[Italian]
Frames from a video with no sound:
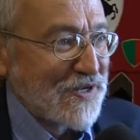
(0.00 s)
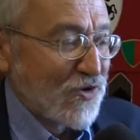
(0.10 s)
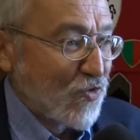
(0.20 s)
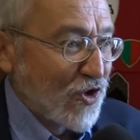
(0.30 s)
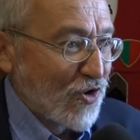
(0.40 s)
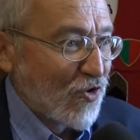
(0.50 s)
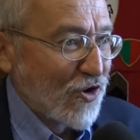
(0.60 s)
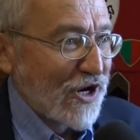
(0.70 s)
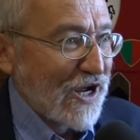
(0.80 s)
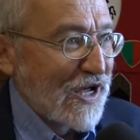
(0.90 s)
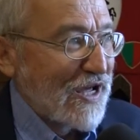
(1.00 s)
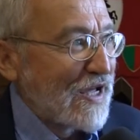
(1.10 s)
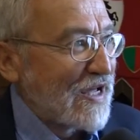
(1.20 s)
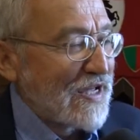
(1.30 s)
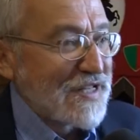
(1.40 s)
di cui ricorre
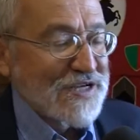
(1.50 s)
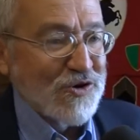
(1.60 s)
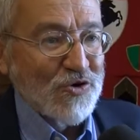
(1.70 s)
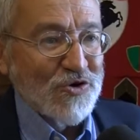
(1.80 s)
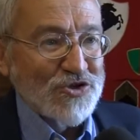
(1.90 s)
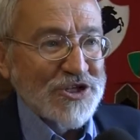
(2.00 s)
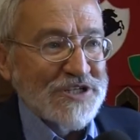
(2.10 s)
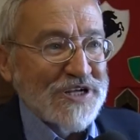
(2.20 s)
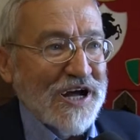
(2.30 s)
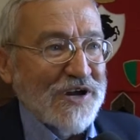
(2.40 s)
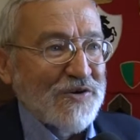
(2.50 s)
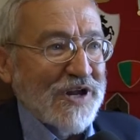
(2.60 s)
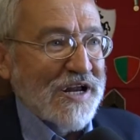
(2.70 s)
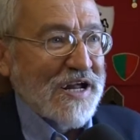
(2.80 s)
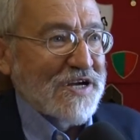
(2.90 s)
il secondo centenario
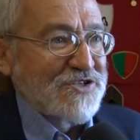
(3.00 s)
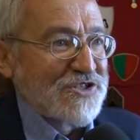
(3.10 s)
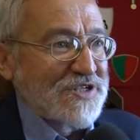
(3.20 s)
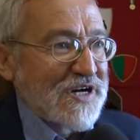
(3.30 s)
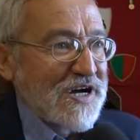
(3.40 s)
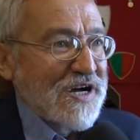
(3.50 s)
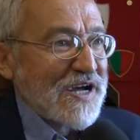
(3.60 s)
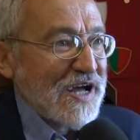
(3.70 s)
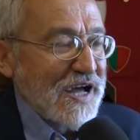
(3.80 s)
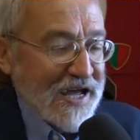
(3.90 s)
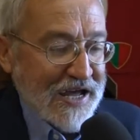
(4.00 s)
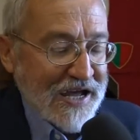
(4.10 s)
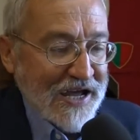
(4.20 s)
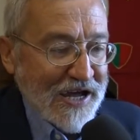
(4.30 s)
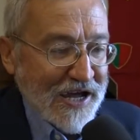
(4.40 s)
della nascita
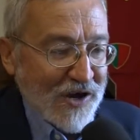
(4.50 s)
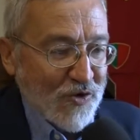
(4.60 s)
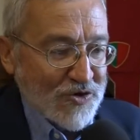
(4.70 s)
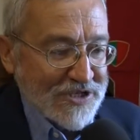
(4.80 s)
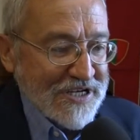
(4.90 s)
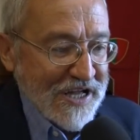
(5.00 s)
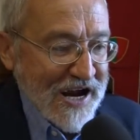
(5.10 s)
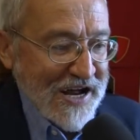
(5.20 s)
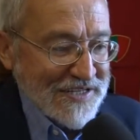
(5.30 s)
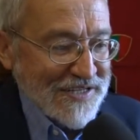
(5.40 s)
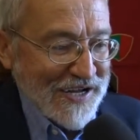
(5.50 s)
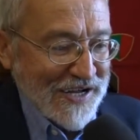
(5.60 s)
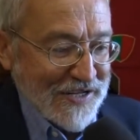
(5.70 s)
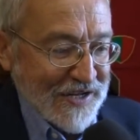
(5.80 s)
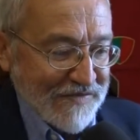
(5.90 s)
è così
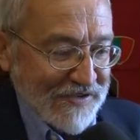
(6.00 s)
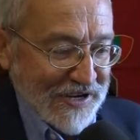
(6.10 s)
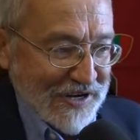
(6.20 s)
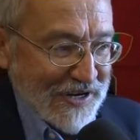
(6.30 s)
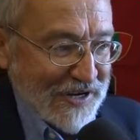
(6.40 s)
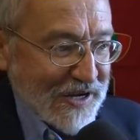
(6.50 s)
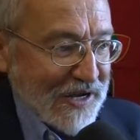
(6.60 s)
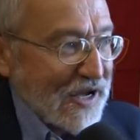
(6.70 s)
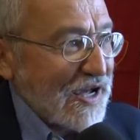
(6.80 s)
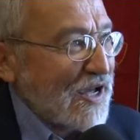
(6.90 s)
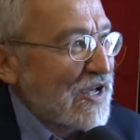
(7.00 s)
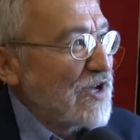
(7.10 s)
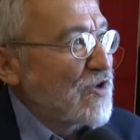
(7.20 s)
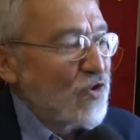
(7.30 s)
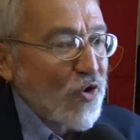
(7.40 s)
grande da aver eh,
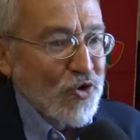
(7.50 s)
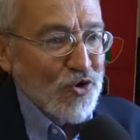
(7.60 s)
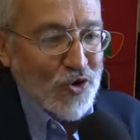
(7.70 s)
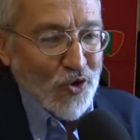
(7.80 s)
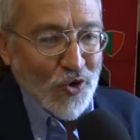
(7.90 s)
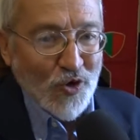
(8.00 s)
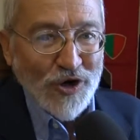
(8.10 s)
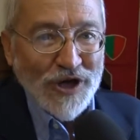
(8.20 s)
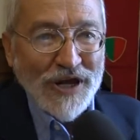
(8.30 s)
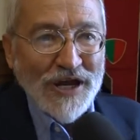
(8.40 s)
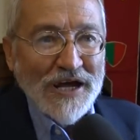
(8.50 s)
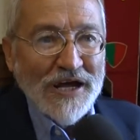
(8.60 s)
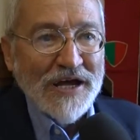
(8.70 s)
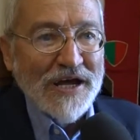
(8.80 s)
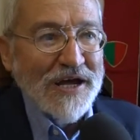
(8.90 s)
indotto il
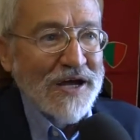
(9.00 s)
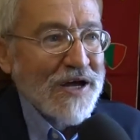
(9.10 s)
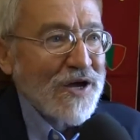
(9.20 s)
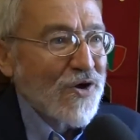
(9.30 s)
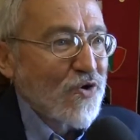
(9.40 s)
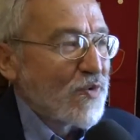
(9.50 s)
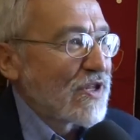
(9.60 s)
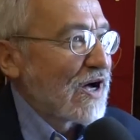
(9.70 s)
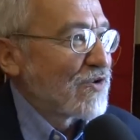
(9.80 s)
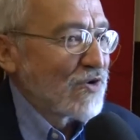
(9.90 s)
eh, comitato